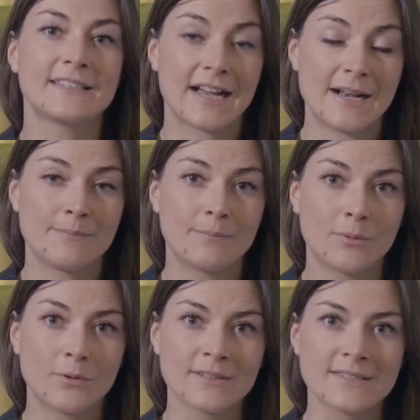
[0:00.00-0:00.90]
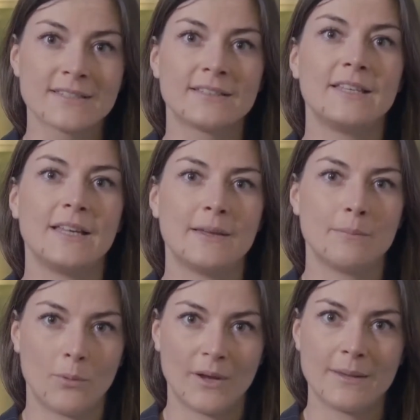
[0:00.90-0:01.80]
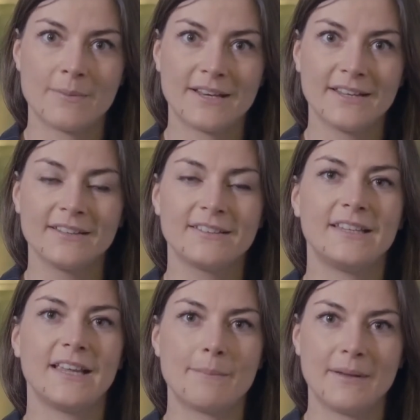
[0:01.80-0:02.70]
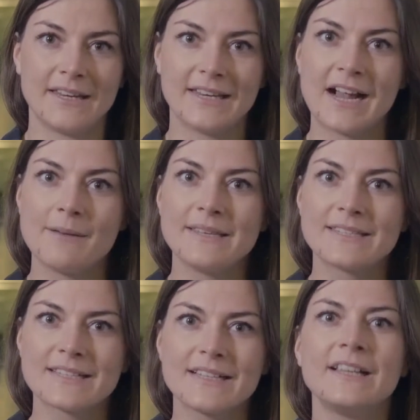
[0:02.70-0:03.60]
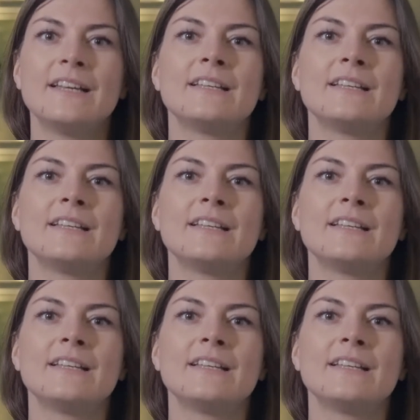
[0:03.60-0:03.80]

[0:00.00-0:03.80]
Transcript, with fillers: des Alpenbogens, die Po-Ebene, die Apenninhalbinsel,